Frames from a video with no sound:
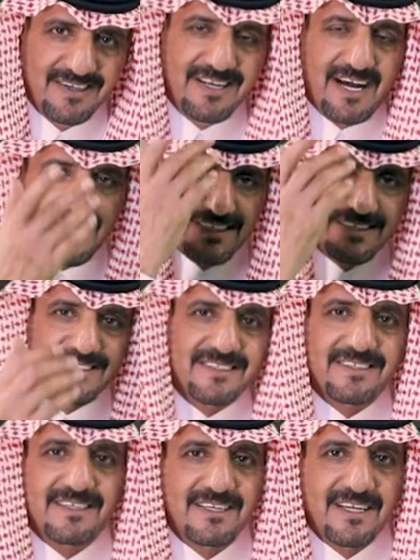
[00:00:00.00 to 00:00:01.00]
يعني
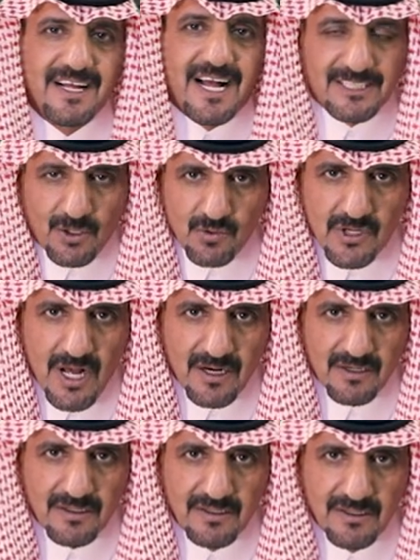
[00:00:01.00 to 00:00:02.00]
خطا وصار
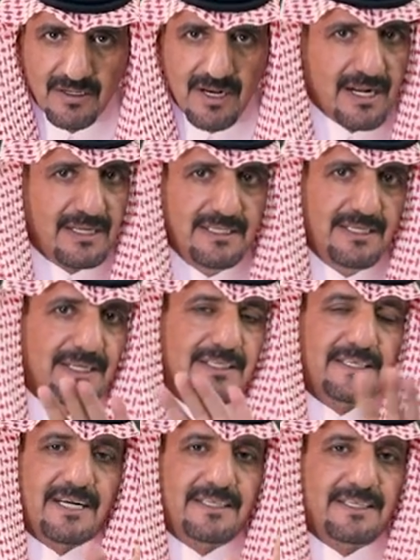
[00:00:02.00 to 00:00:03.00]
لكن احنا
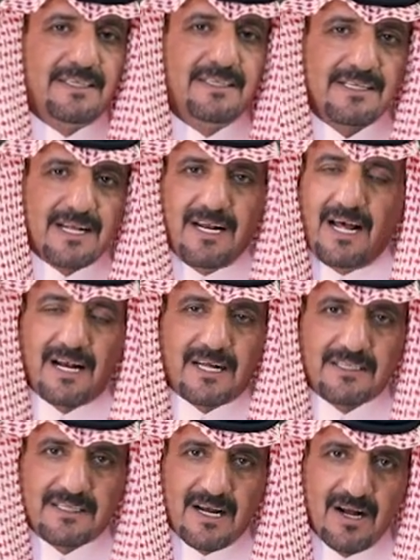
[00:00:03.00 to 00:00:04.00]
جايين نصلح
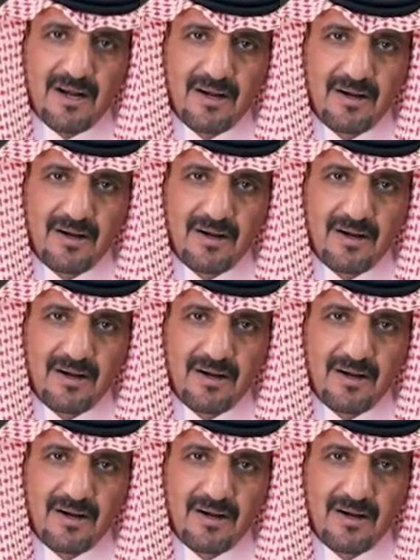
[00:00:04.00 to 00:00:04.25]
الخطا